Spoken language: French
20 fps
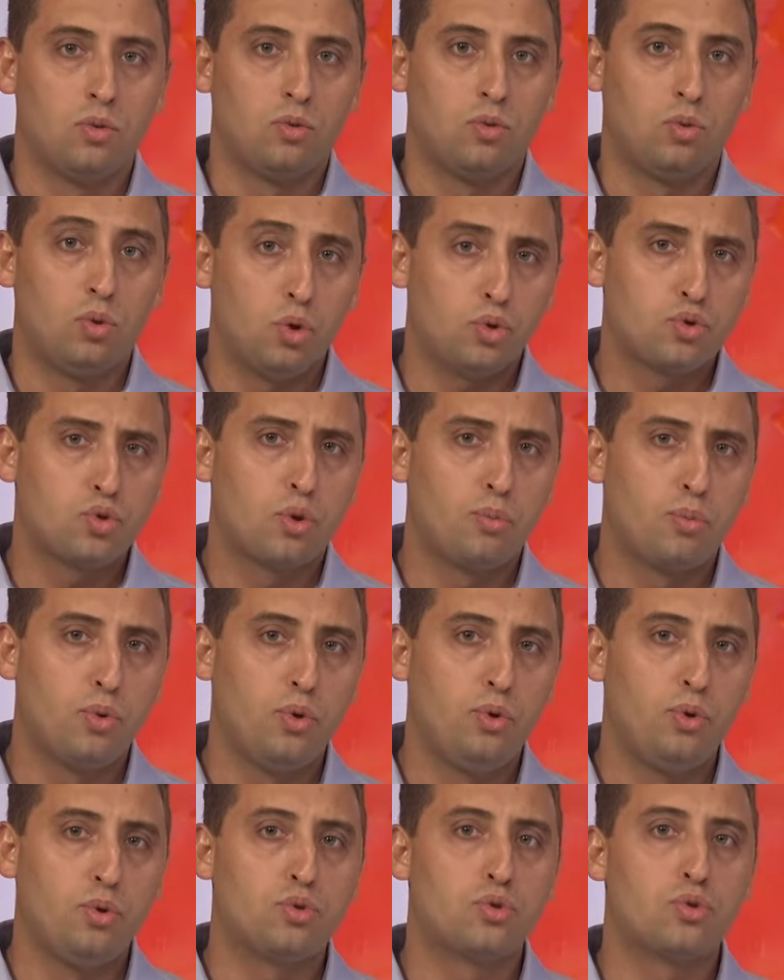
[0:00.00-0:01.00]
Deux
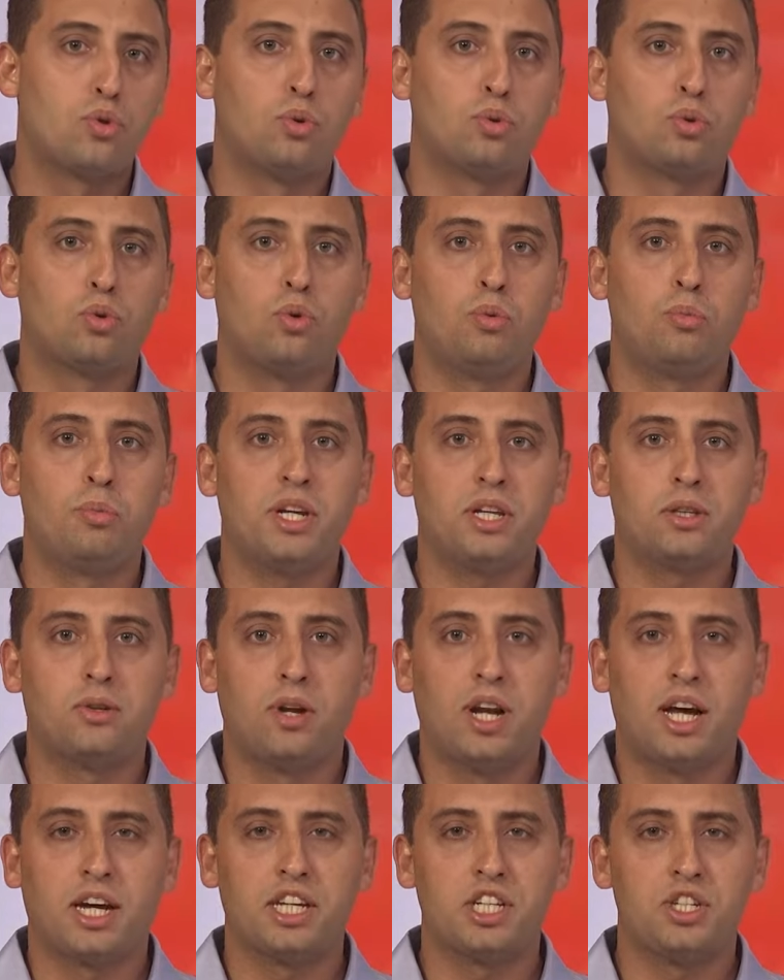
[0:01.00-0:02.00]
obus sont tombés
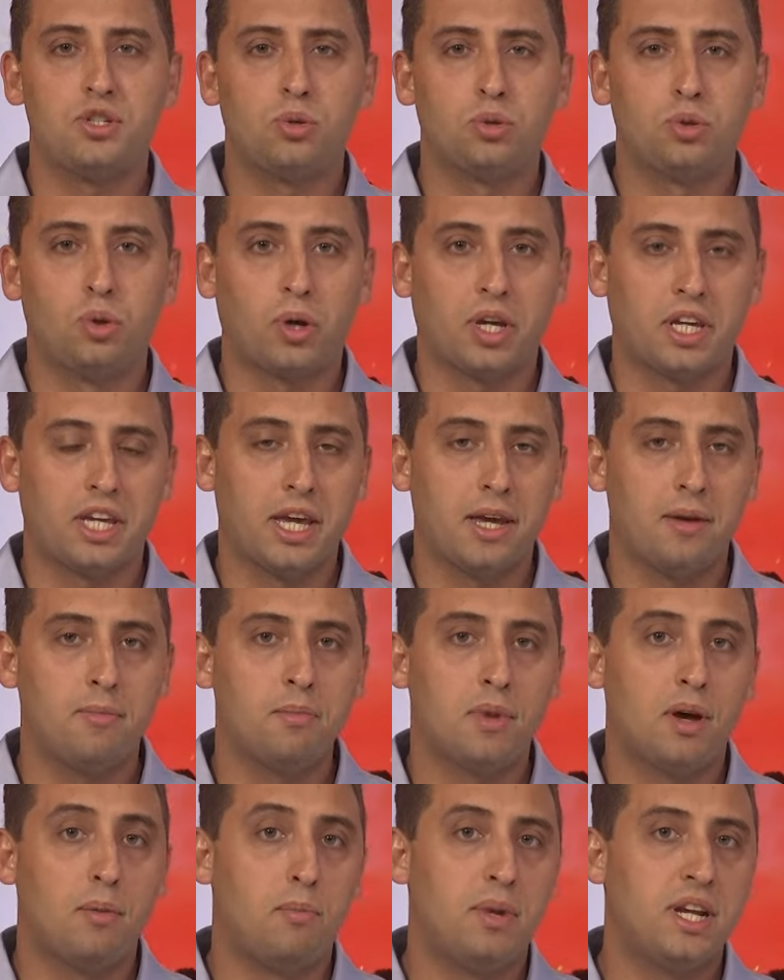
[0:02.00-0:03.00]
dans la région de Khiem,
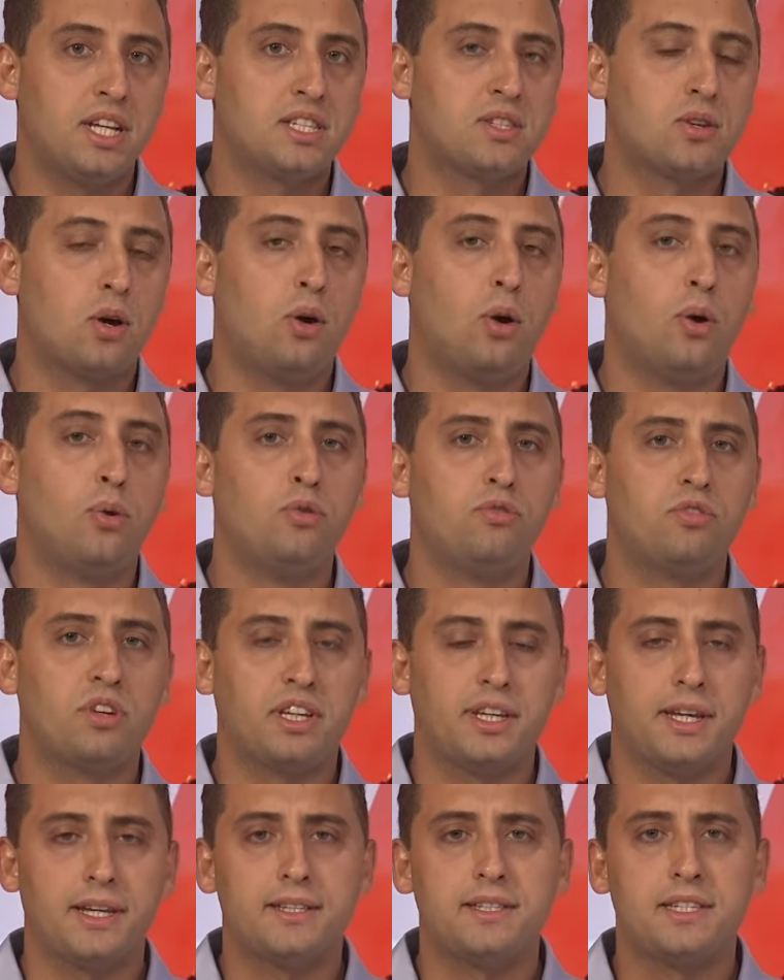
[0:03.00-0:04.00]
blessant un
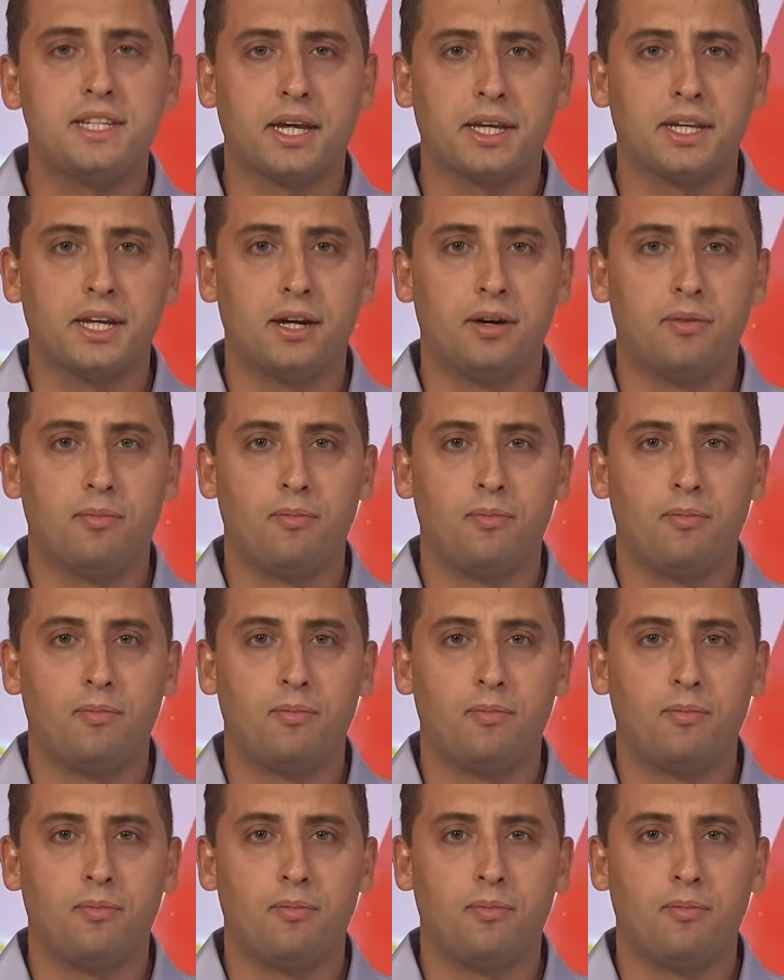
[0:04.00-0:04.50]
ouvrier syrien.